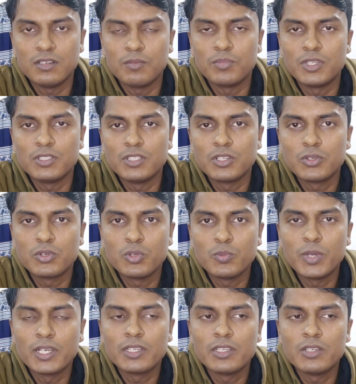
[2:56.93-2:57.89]
আপনার যে কোনো
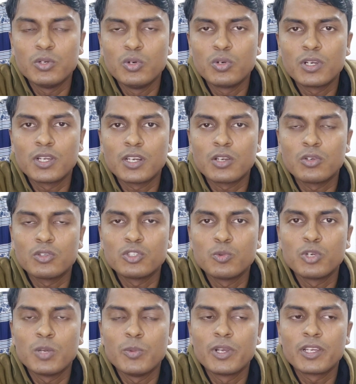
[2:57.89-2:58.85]
ব্যাংকই হোক কেন
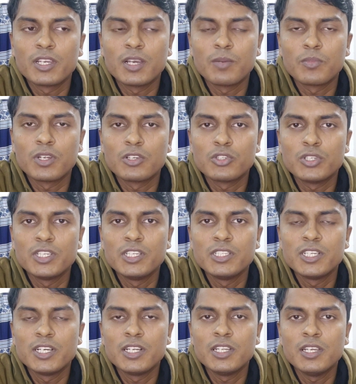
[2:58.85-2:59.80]
যমুনা ব্যাংকে আপনার
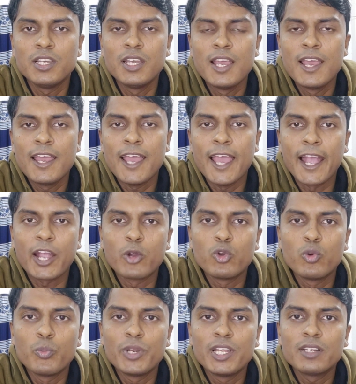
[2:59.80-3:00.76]
ইনিশিয়ালি
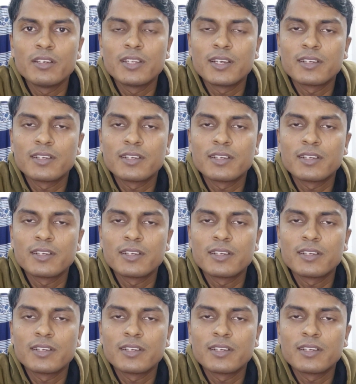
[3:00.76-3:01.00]
অ্যাকাউন্ট ওপেনিং